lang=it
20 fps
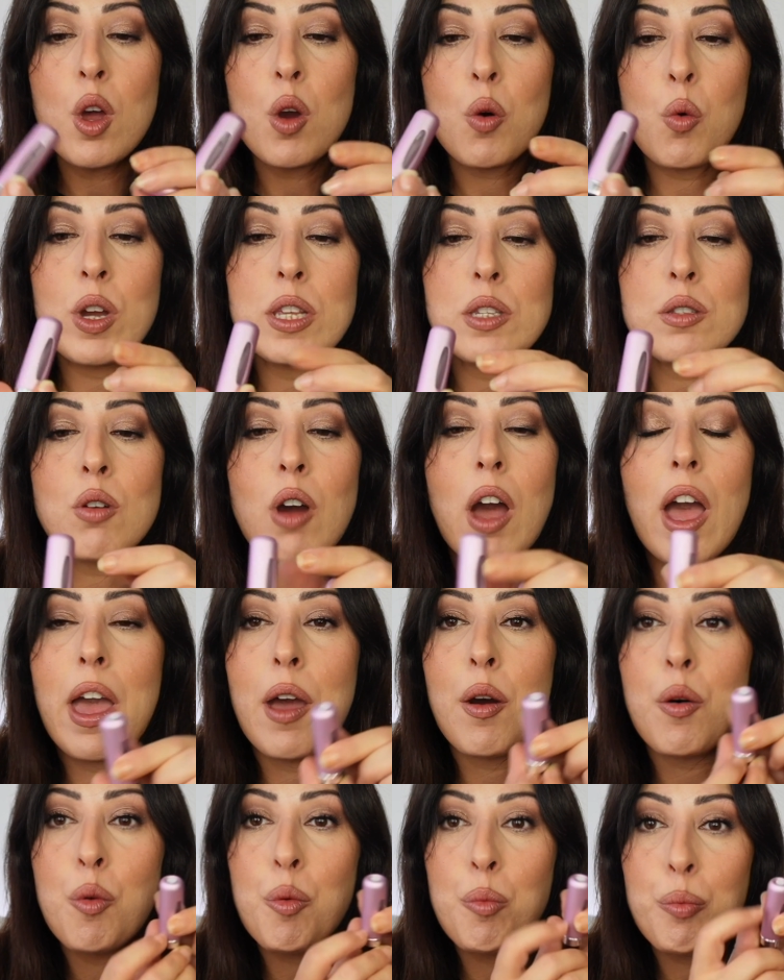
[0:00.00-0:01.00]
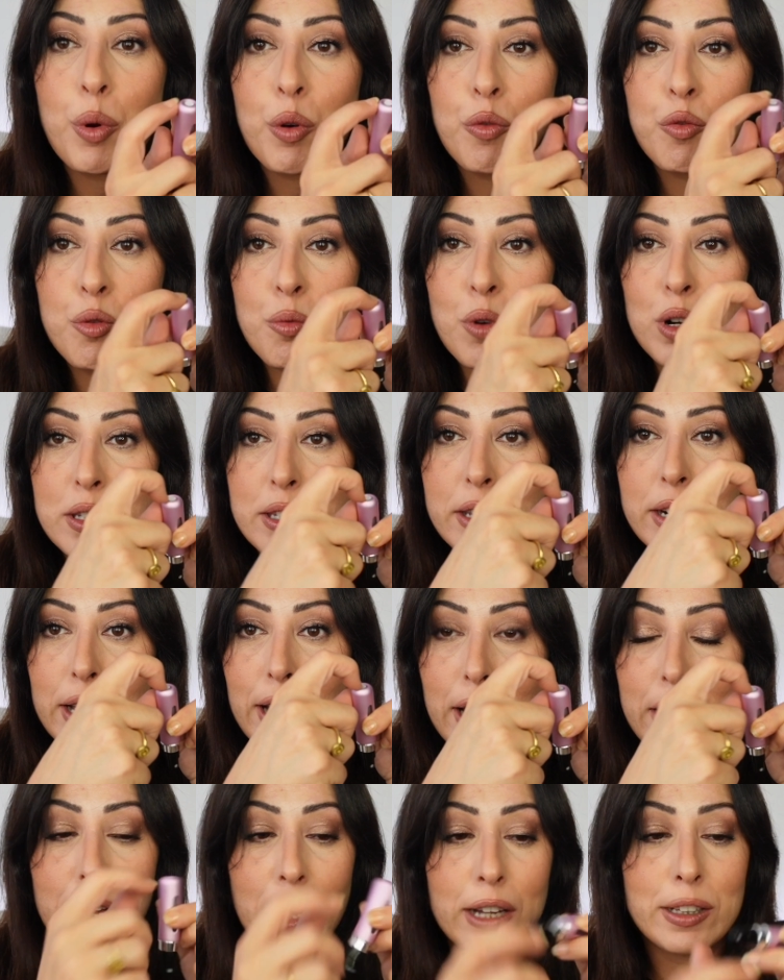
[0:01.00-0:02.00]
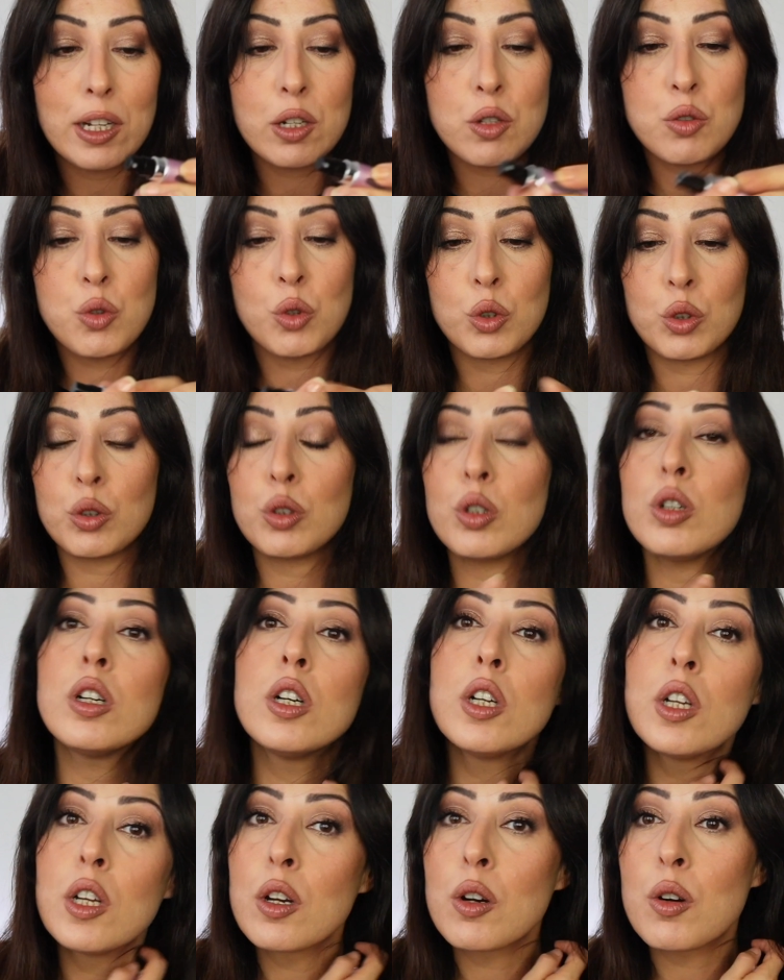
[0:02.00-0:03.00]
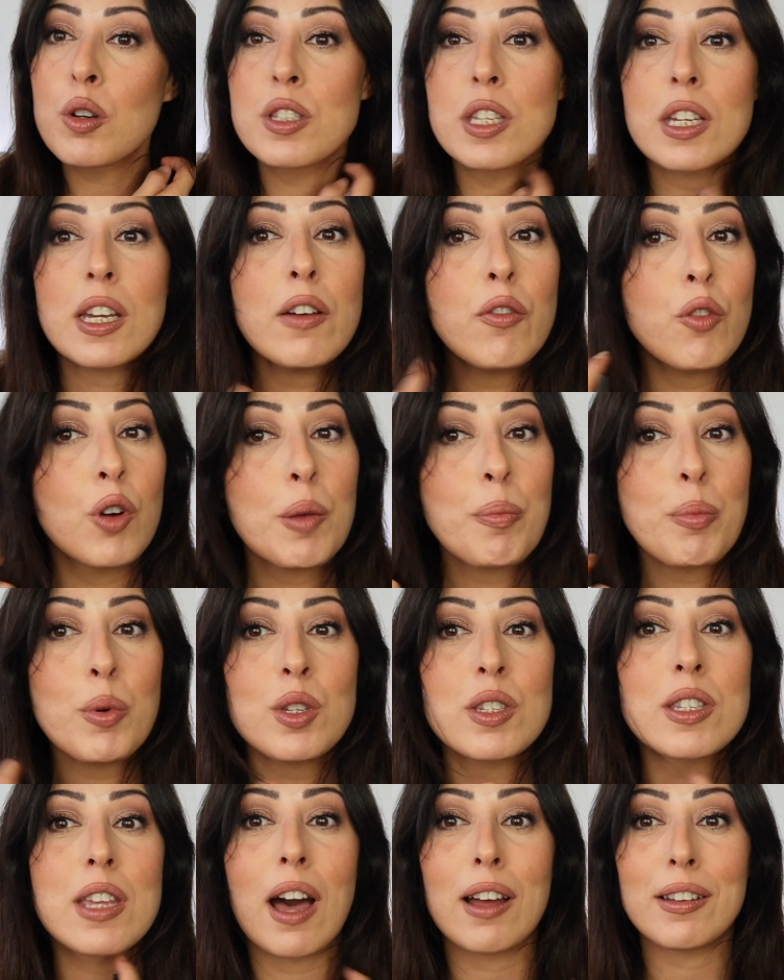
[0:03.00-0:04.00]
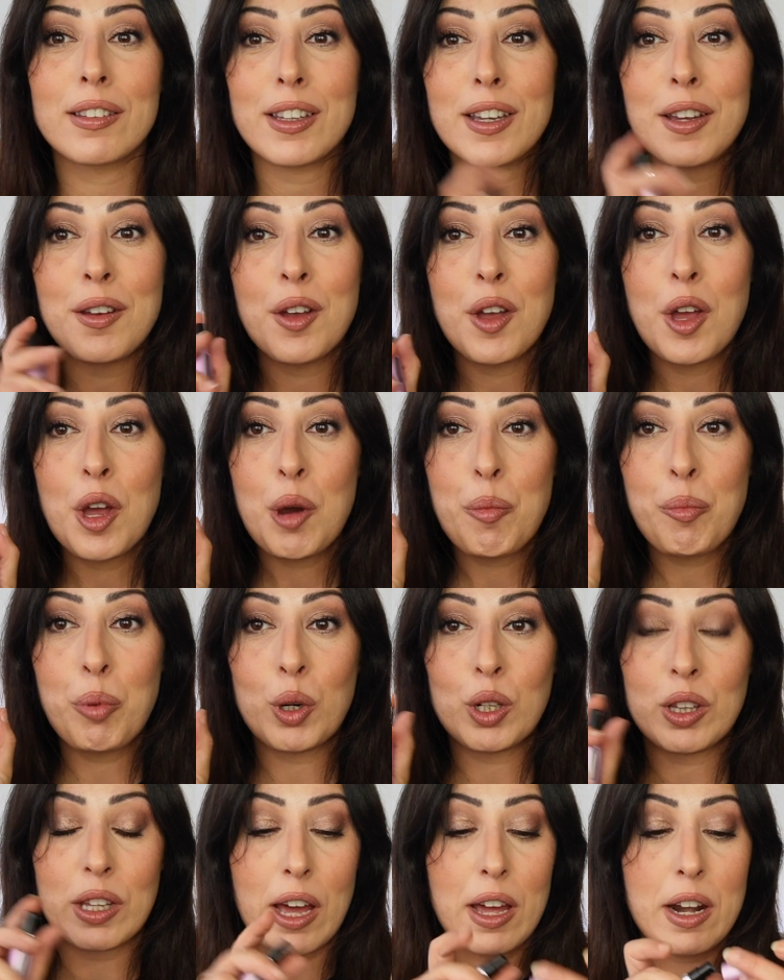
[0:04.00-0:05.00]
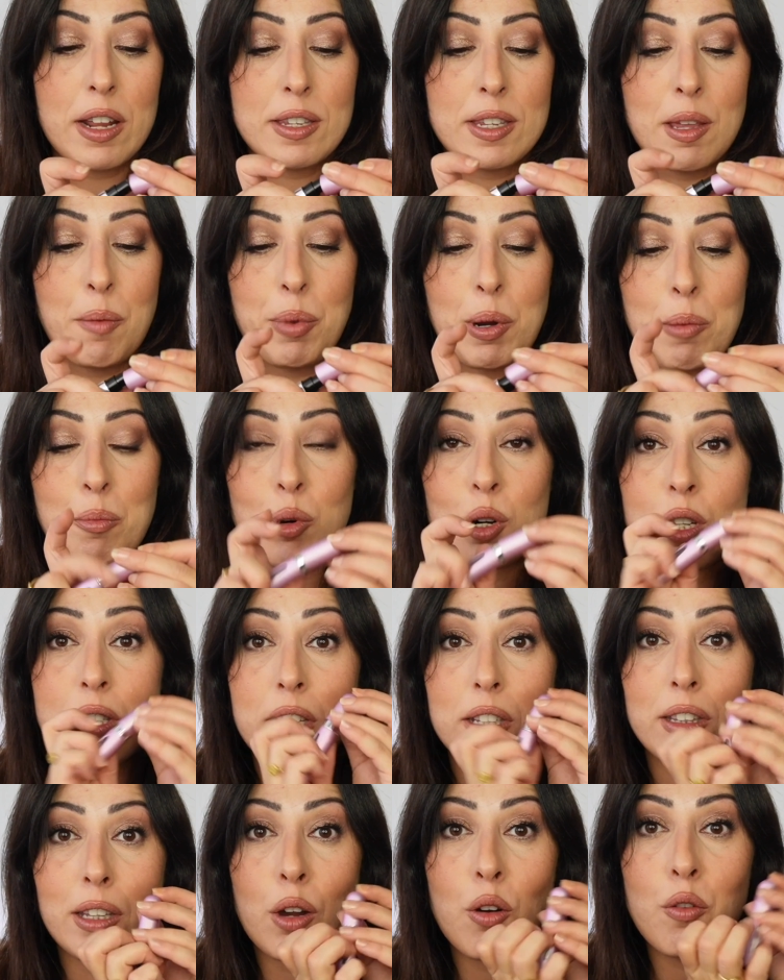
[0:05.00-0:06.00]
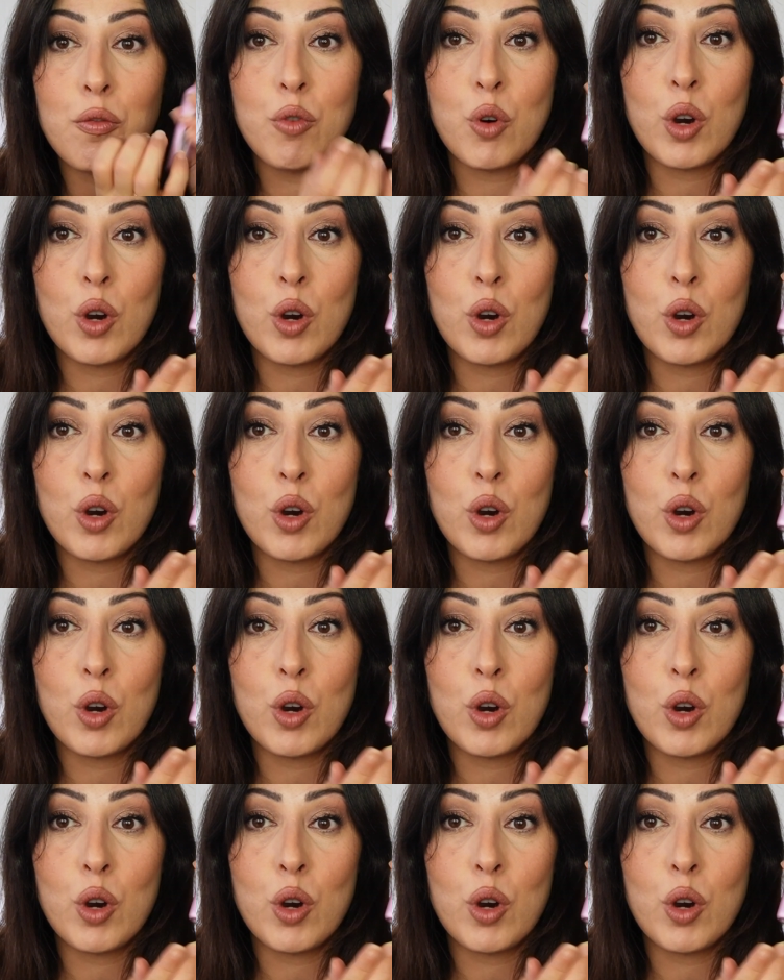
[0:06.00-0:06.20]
questo è un profumo che si ricarica dal sotto così che voi possiate portare sempre in borsetta con voi